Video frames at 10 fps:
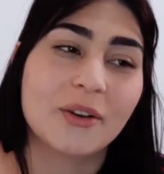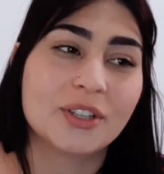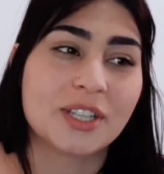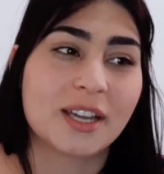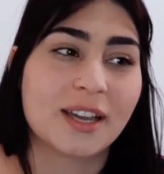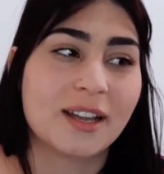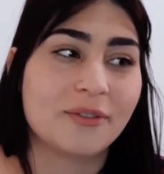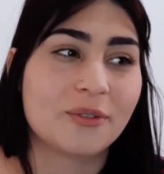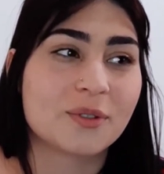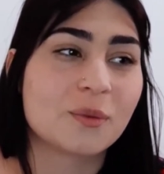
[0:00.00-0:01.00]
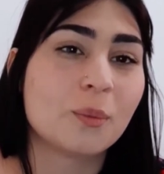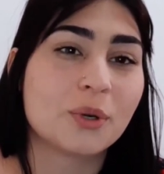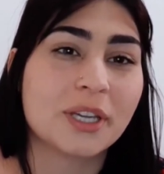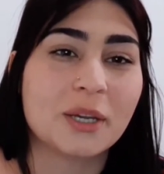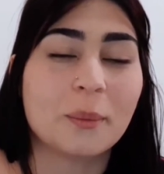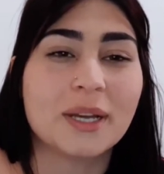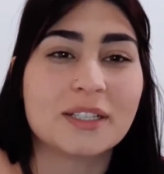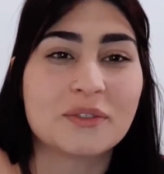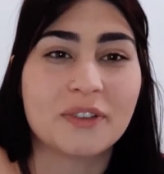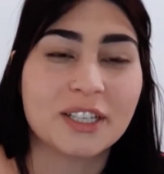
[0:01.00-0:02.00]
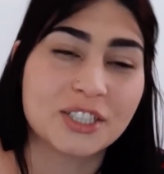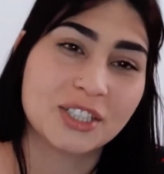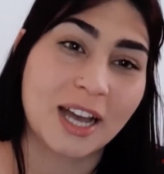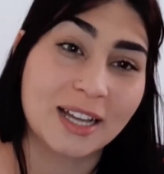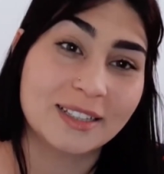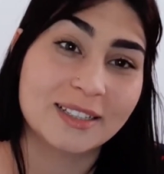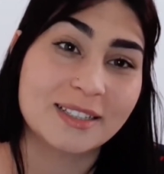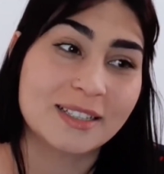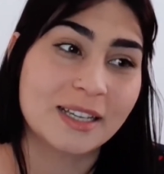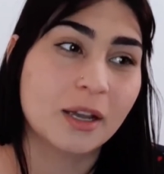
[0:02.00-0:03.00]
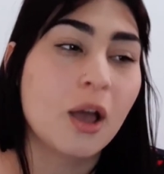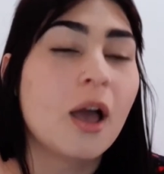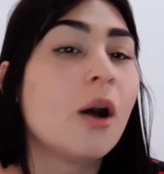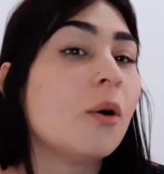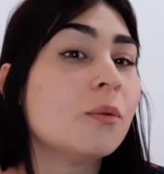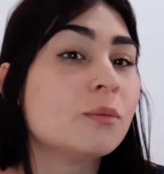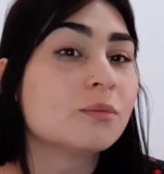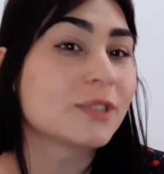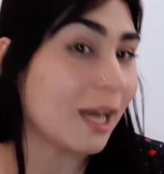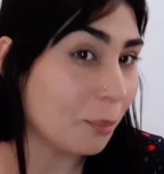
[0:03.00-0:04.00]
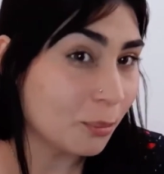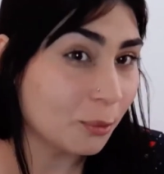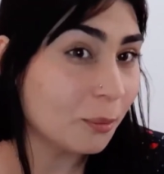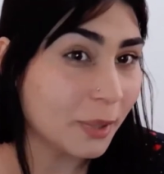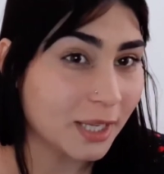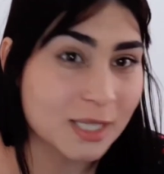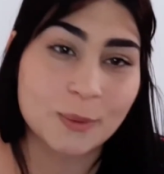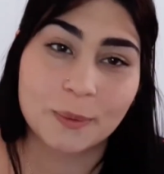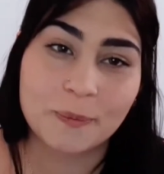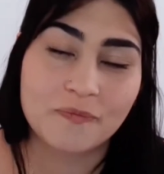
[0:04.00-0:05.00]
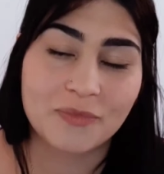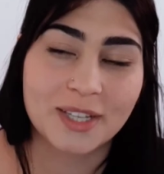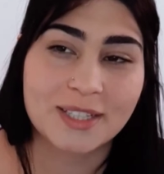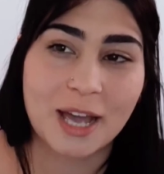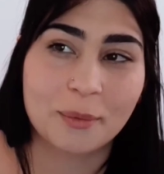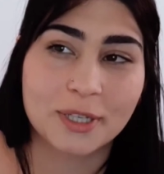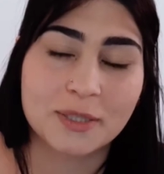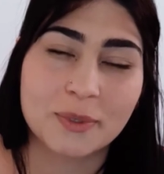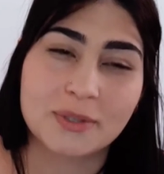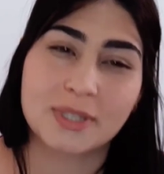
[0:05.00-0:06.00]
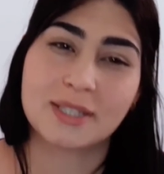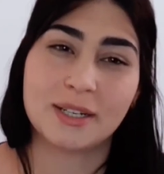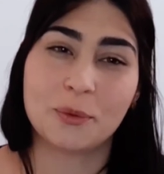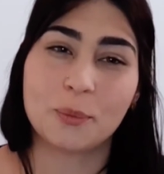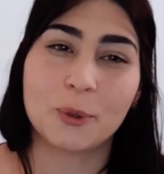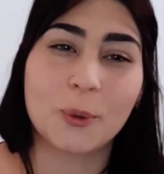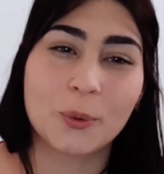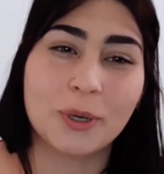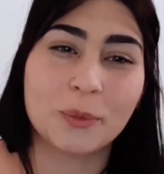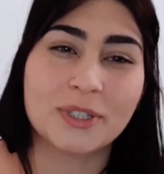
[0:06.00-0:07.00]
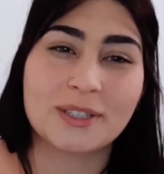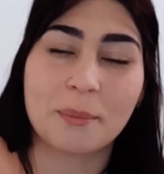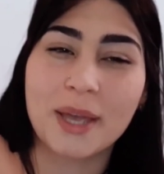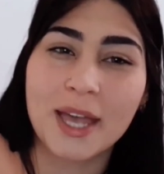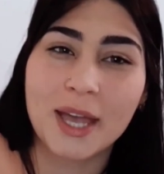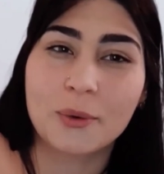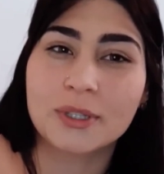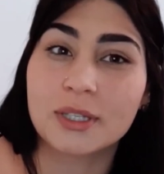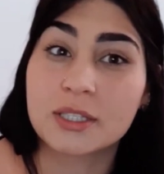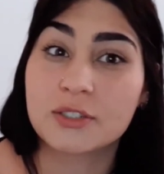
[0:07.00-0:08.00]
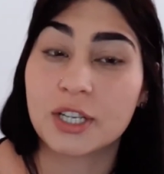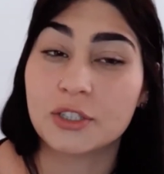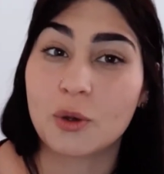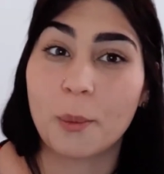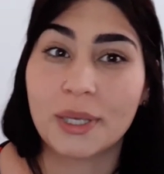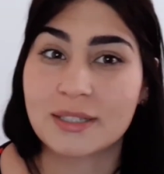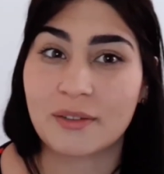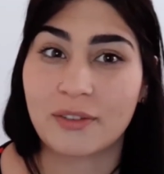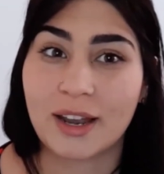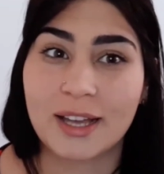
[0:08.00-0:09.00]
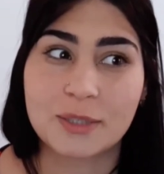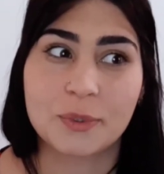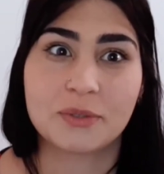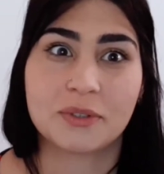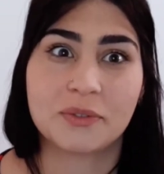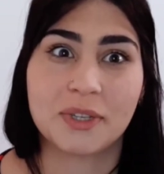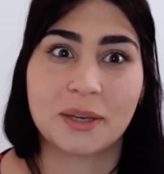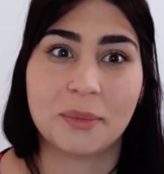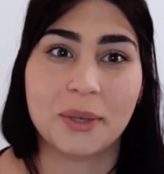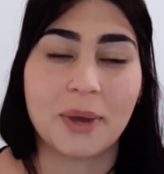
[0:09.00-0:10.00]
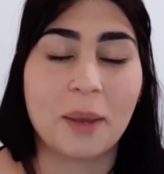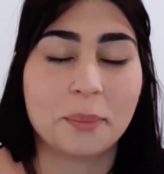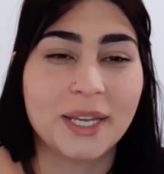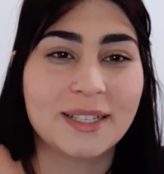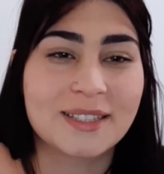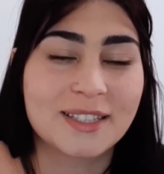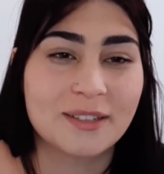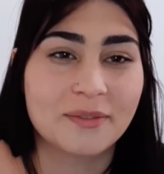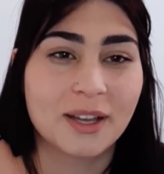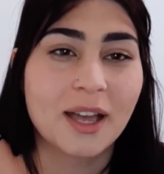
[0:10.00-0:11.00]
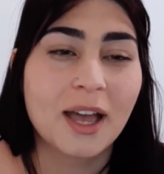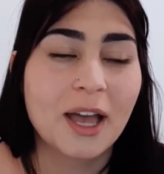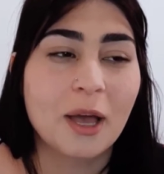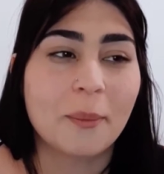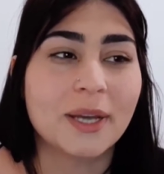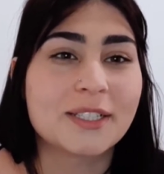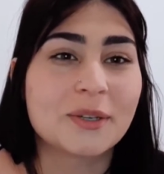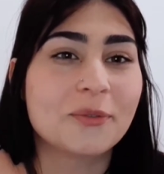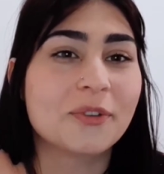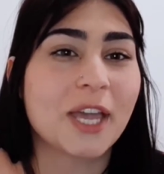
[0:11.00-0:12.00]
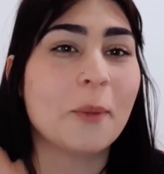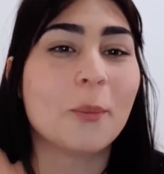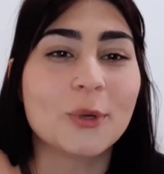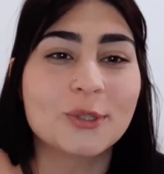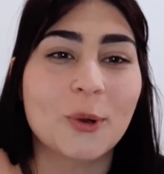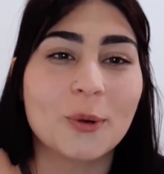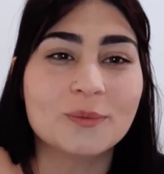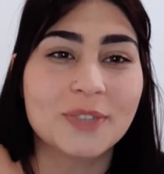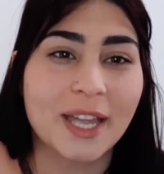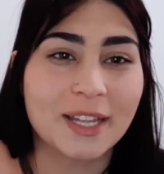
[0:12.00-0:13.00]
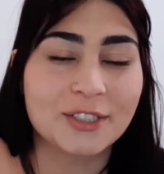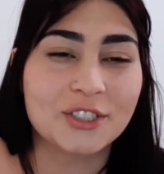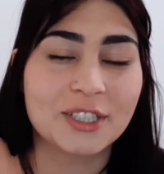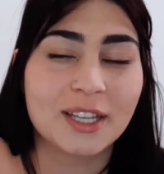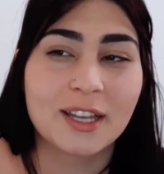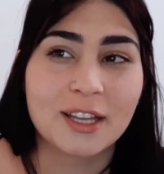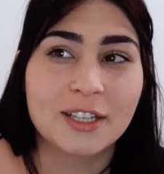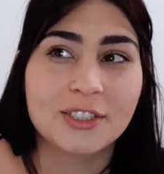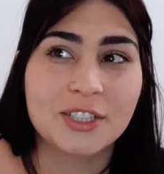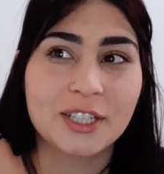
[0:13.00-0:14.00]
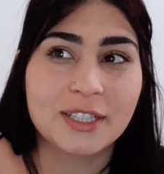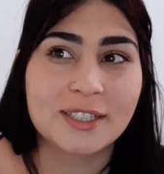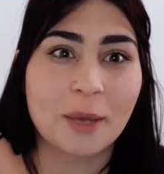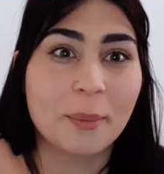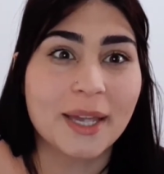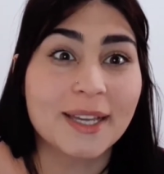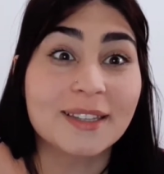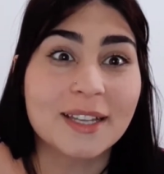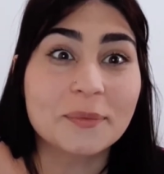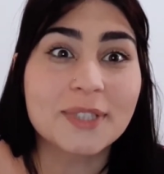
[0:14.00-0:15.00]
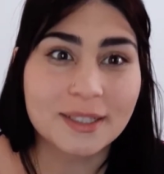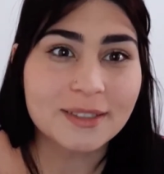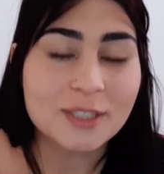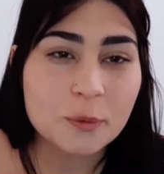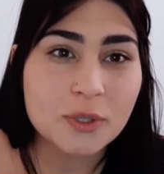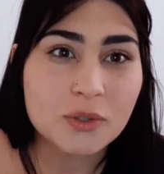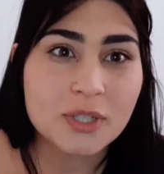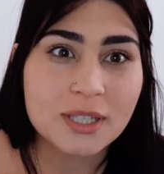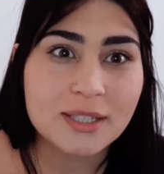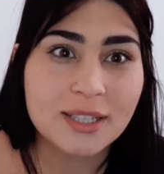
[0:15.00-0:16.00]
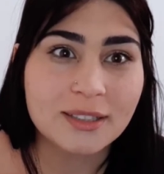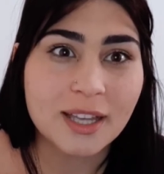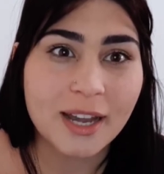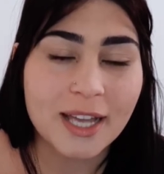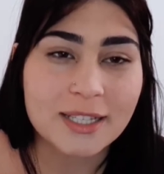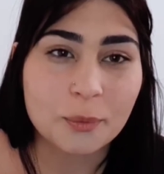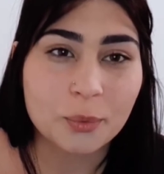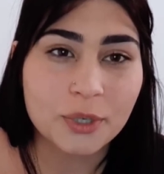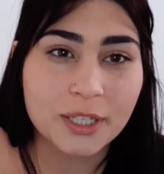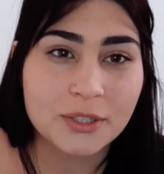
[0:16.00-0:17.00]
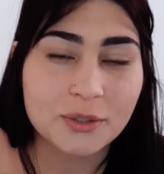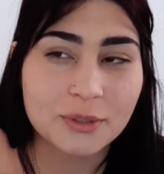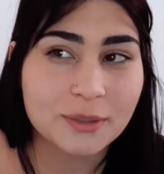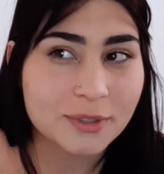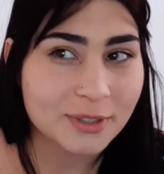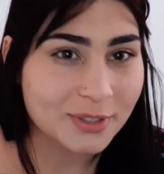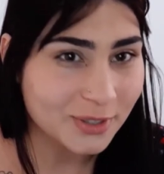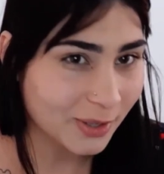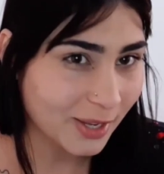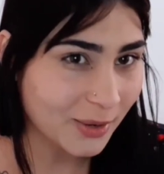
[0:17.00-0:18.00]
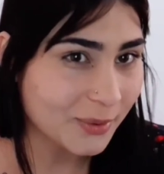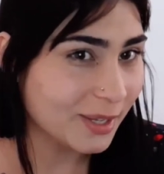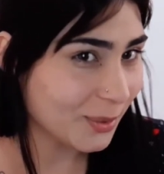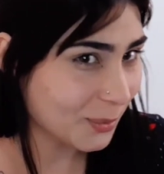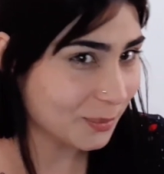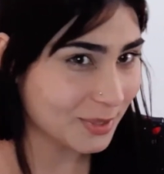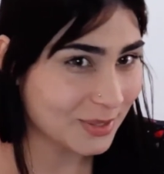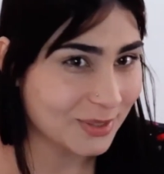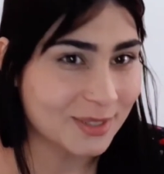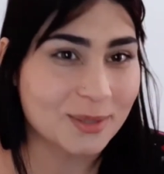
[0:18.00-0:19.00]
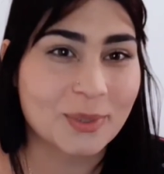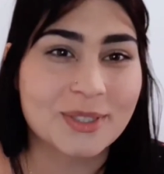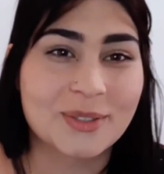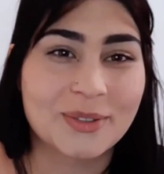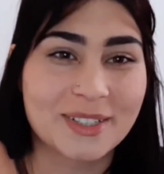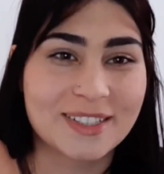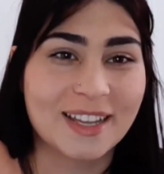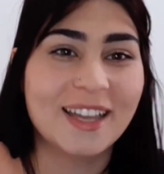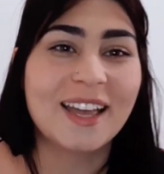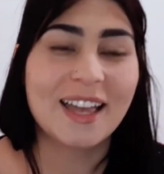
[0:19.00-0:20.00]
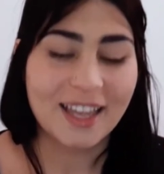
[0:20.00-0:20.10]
Eu achei que ela fosse um pouquinho mais fechada, assim, um tabu mesmo, sabe? Que as pessoas assim, não procuram muito saber, quando a gente começa a falar, as pessoas ficam meio apreensiva. Mas eu fiquei muito contente de saber que tem tantas pessoas que se interessam por isso, não sou só eu e algumas outras pessoas, né?